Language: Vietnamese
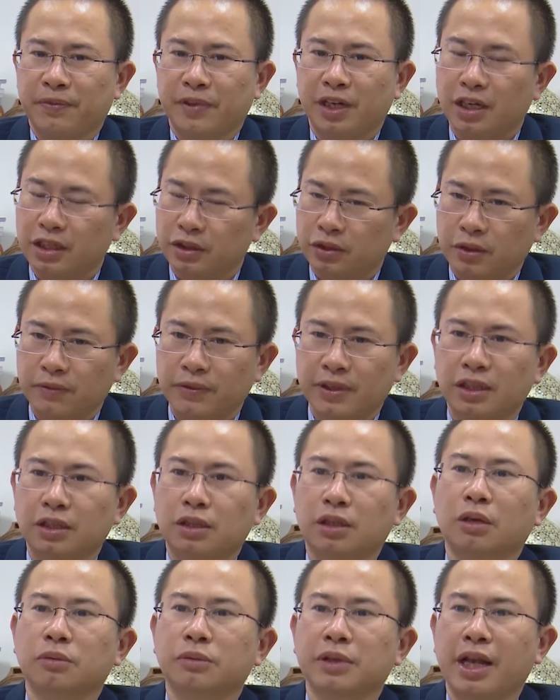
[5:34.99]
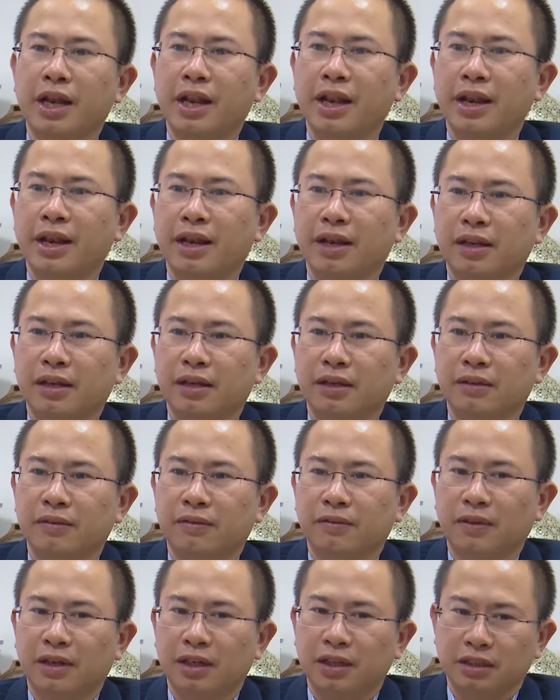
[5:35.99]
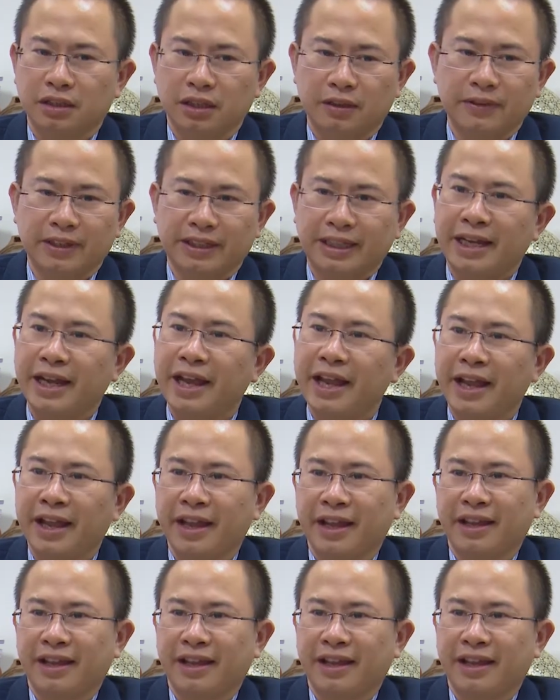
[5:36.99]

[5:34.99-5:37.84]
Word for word: lợi thế về công nhân và lợi thế về tay nghề.